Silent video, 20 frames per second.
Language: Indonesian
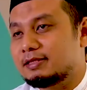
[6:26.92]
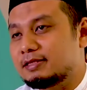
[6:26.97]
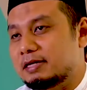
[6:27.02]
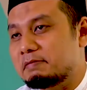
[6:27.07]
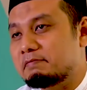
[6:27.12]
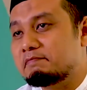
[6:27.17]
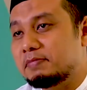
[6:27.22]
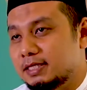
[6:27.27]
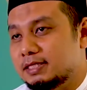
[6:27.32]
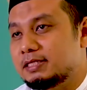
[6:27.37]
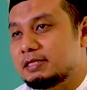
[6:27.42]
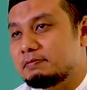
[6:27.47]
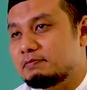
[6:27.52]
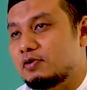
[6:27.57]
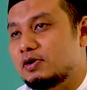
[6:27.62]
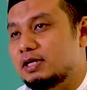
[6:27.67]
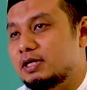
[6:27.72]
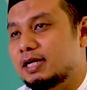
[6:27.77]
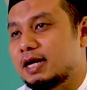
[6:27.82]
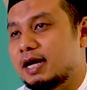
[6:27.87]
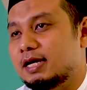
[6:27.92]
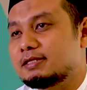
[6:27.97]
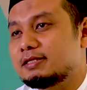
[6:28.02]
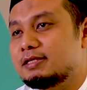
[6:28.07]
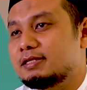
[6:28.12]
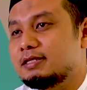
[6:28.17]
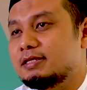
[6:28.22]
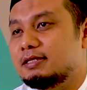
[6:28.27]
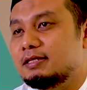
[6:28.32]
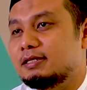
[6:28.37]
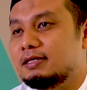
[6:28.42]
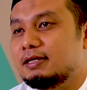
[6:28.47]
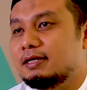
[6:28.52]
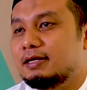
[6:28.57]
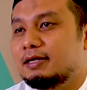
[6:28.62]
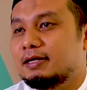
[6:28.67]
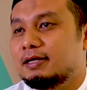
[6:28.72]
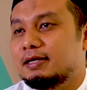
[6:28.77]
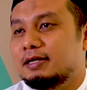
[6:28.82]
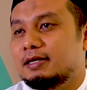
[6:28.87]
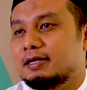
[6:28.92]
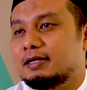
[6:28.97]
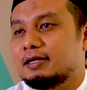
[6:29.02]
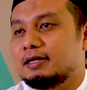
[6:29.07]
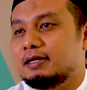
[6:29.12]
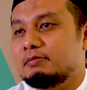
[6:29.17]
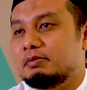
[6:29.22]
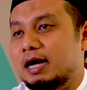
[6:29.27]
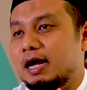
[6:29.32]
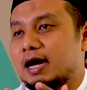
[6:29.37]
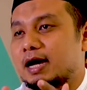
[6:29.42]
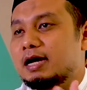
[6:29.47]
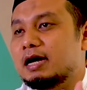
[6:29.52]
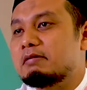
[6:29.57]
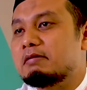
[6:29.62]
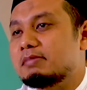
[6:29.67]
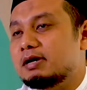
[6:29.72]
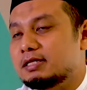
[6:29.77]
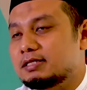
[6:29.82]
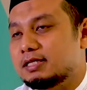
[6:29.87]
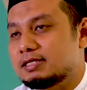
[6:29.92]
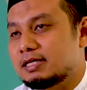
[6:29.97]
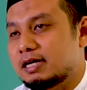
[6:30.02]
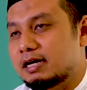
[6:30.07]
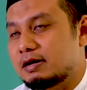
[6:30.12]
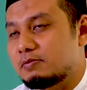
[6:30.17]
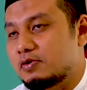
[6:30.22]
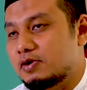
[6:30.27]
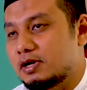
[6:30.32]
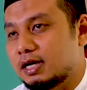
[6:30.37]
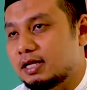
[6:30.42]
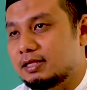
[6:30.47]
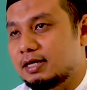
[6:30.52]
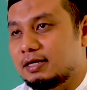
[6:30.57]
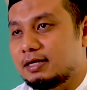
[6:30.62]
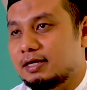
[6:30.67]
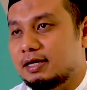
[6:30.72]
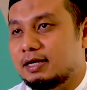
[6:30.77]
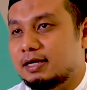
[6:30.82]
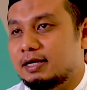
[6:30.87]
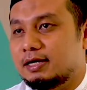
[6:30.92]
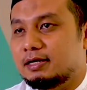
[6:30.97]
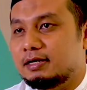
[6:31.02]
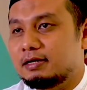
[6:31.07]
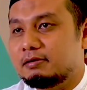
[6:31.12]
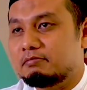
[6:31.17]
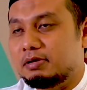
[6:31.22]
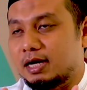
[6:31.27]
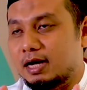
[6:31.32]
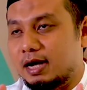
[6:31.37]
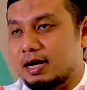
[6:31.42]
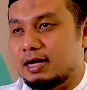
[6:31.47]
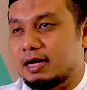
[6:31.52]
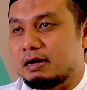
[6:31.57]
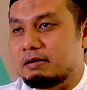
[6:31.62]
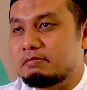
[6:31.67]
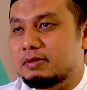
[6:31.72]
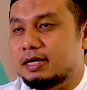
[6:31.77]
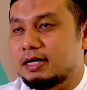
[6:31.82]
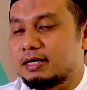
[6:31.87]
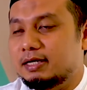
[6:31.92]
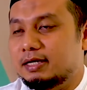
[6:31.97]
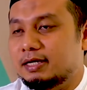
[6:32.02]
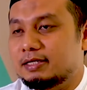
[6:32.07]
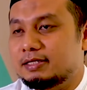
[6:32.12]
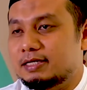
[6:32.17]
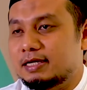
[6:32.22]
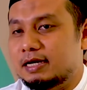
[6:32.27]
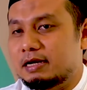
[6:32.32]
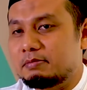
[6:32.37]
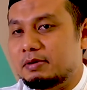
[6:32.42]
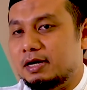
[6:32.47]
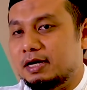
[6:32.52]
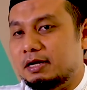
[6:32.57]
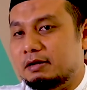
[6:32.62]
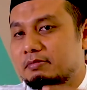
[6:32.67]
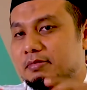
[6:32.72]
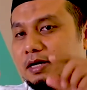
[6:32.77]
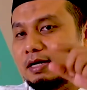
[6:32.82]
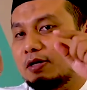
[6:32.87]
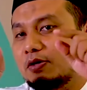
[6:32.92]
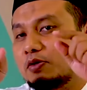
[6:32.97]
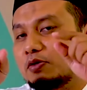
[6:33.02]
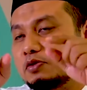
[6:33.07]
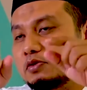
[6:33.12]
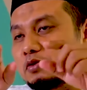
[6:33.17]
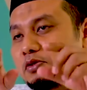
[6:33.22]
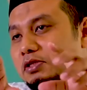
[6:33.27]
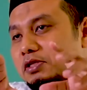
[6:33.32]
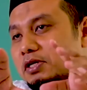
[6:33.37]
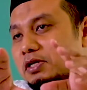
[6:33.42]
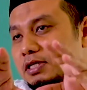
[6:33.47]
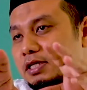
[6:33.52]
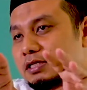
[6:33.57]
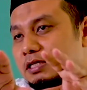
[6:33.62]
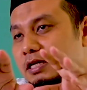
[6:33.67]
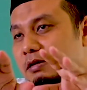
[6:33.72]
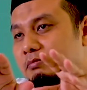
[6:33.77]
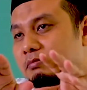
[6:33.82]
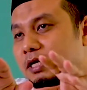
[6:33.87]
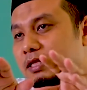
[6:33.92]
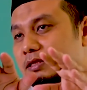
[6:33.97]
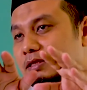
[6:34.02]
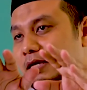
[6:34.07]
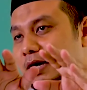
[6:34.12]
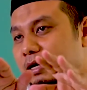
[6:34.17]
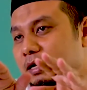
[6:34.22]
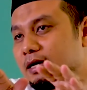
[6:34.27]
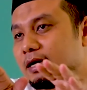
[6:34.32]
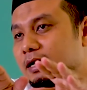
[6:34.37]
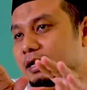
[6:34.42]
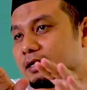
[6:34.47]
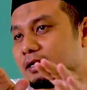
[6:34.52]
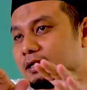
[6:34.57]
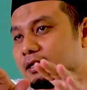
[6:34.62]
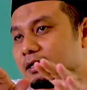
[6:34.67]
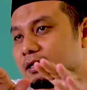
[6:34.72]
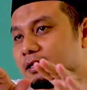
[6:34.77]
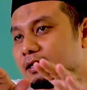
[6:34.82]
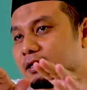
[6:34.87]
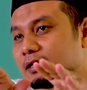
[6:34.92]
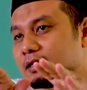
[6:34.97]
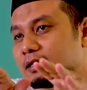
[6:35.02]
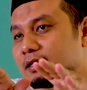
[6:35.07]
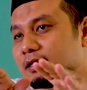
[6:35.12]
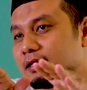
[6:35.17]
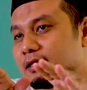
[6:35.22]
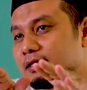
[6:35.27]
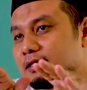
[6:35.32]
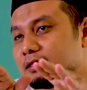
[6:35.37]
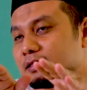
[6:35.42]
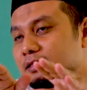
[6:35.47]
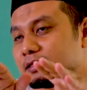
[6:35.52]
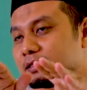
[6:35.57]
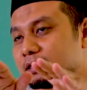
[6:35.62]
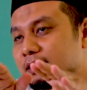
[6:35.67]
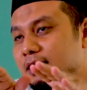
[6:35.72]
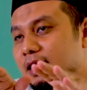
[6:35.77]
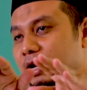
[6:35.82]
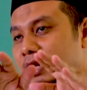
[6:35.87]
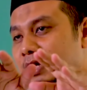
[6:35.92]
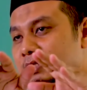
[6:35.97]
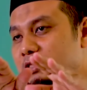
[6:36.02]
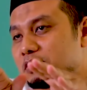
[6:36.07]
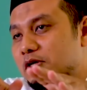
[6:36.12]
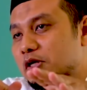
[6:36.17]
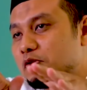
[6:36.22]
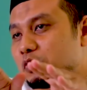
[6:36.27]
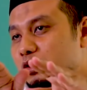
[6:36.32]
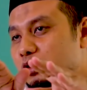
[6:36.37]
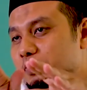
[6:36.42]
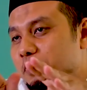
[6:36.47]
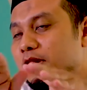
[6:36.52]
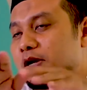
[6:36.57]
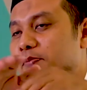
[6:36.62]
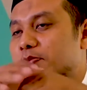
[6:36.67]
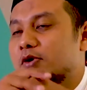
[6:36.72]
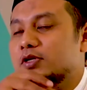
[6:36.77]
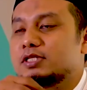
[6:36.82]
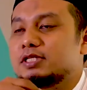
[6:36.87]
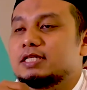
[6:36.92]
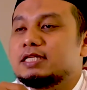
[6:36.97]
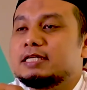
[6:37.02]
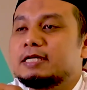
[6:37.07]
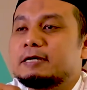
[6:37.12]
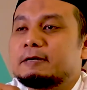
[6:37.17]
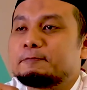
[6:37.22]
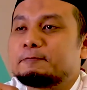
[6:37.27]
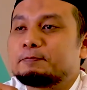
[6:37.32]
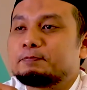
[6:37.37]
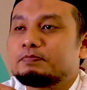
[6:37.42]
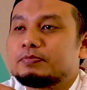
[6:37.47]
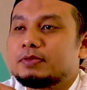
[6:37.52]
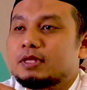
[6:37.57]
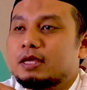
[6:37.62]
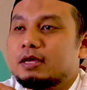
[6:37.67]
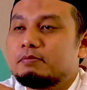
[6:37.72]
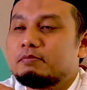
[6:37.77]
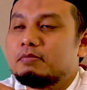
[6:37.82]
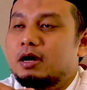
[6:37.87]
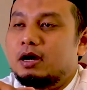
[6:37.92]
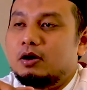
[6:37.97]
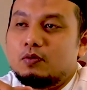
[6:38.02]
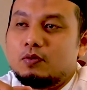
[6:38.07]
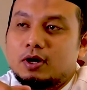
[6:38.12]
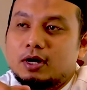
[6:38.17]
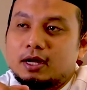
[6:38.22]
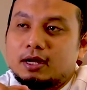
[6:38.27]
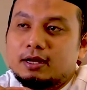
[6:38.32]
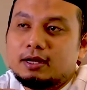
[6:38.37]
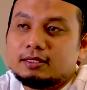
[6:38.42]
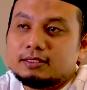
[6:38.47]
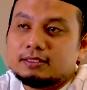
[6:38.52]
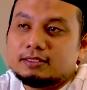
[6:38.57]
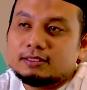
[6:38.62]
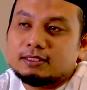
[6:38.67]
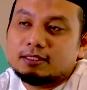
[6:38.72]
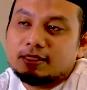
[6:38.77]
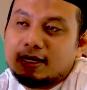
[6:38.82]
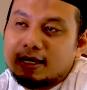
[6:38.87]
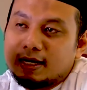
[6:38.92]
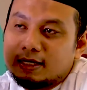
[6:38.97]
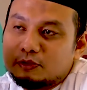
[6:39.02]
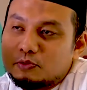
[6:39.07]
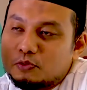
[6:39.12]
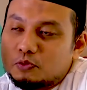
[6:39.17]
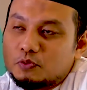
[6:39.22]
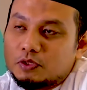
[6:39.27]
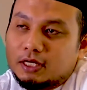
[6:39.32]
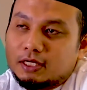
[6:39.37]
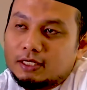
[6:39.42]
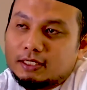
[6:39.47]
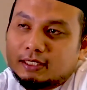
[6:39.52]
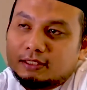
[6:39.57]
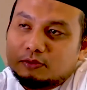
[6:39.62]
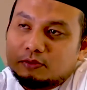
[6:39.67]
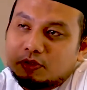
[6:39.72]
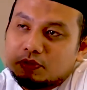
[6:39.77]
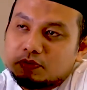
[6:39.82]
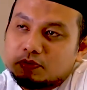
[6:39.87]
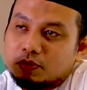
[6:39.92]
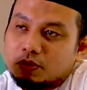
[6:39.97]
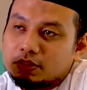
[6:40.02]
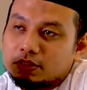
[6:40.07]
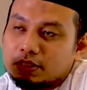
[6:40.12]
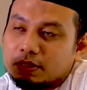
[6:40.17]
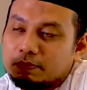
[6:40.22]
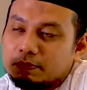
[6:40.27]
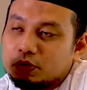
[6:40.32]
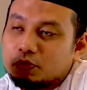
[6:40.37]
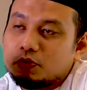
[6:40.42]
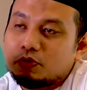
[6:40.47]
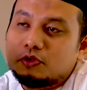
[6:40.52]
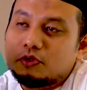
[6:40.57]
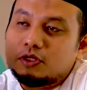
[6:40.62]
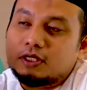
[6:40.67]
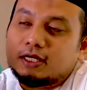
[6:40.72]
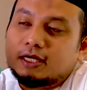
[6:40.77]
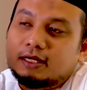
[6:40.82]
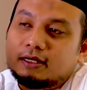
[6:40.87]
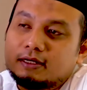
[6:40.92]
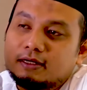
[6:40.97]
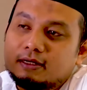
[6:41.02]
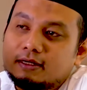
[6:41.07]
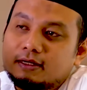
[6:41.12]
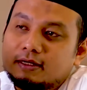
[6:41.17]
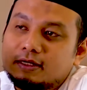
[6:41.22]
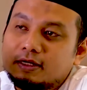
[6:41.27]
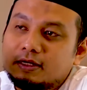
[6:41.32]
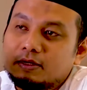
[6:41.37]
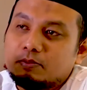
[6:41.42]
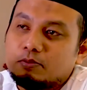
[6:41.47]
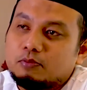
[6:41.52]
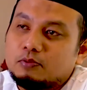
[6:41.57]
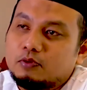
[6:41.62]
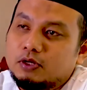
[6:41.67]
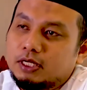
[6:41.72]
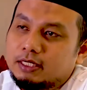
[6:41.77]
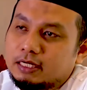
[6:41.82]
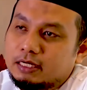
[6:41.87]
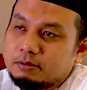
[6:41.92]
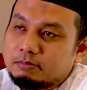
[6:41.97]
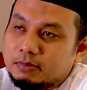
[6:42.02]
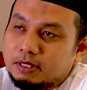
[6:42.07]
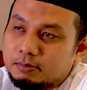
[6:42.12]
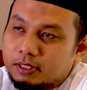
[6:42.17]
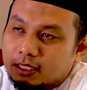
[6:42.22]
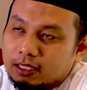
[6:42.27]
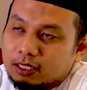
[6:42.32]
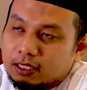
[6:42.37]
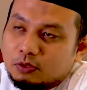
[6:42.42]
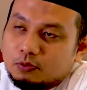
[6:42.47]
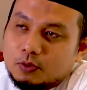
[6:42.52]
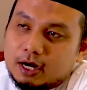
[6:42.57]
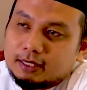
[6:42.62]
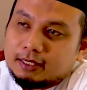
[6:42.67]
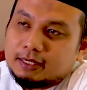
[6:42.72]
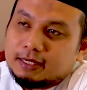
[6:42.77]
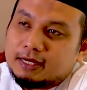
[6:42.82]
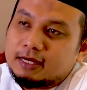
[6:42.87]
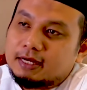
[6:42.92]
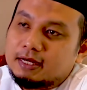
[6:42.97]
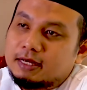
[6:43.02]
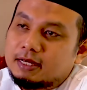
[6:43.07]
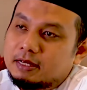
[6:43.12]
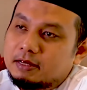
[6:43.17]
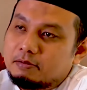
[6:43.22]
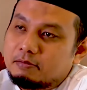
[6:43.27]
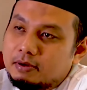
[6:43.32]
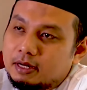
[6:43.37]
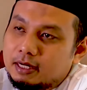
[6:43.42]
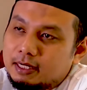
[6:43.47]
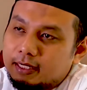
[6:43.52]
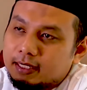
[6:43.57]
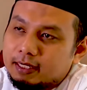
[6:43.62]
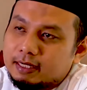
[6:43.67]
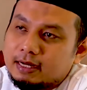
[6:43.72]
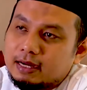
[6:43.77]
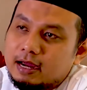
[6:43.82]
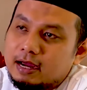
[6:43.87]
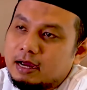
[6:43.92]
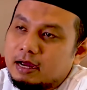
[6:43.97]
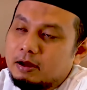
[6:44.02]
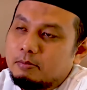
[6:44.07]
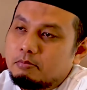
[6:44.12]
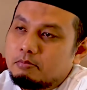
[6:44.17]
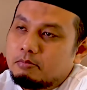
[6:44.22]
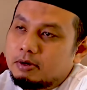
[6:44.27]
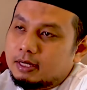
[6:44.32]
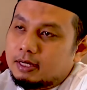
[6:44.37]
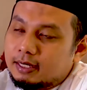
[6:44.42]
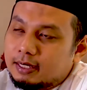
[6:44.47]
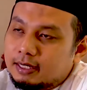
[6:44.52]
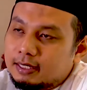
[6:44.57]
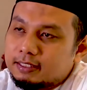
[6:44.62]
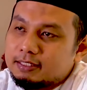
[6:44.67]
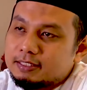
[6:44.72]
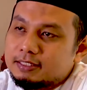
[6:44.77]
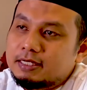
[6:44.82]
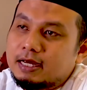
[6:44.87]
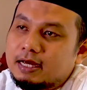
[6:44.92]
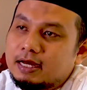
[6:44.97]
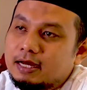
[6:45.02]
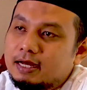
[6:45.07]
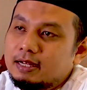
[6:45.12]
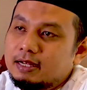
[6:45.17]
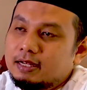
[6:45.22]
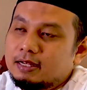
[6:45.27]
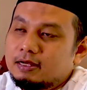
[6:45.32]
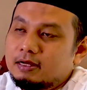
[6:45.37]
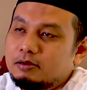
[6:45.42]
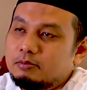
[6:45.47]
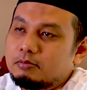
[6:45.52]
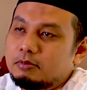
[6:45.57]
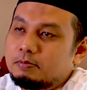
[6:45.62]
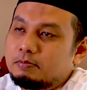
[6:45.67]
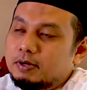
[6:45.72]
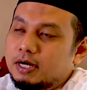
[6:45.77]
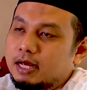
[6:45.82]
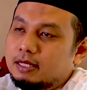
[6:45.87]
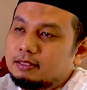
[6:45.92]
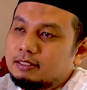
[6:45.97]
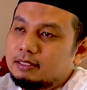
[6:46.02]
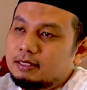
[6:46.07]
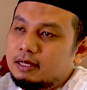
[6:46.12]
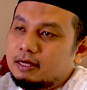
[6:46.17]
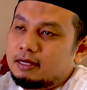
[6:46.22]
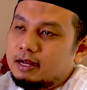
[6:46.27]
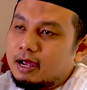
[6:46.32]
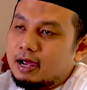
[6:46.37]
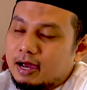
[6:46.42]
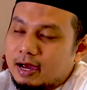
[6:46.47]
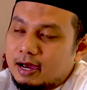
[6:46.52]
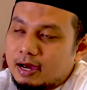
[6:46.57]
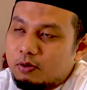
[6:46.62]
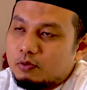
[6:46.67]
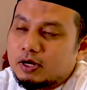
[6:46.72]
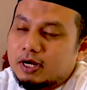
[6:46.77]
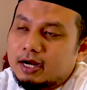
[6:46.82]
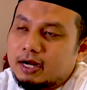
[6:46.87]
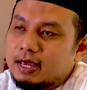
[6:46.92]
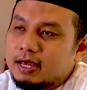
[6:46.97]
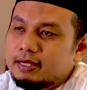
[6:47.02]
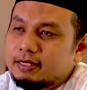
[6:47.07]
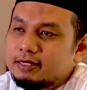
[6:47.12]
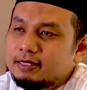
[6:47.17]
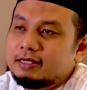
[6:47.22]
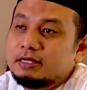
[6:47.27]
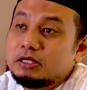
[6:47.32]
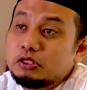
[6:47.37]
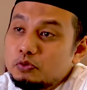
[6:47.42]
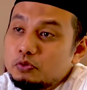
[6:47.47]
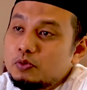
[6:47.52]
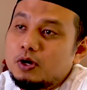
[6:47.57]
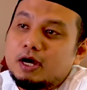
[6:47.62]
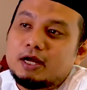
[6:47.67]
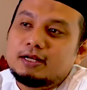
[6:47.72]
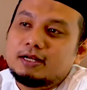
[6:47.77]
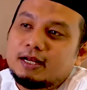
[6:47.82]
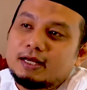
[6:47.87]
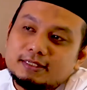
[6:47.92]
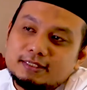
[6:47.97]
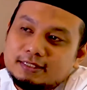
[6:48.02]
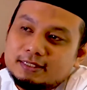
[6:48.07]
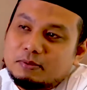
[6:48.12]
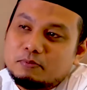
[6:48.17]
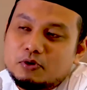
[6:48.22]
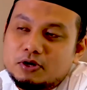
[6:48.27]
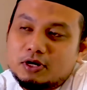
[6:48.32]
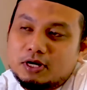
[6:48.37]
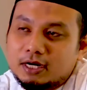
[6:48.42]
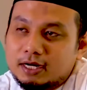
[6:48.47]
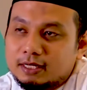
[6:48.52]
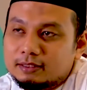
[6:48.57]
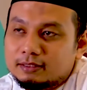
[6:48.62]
prinsip moderasi eh, beragama secara moderat adalah beragama dengan cara bagaimana Rasulullah SAW menetapkan segala sesuatu itu pada porsinya. Bahwa segala tuntunan yang Rasulullah SAW dituntunkan mulai dari berkeluarga, menikah, bekerja, memperhatikan hak-hak orang lain itu adalah sikap moderat.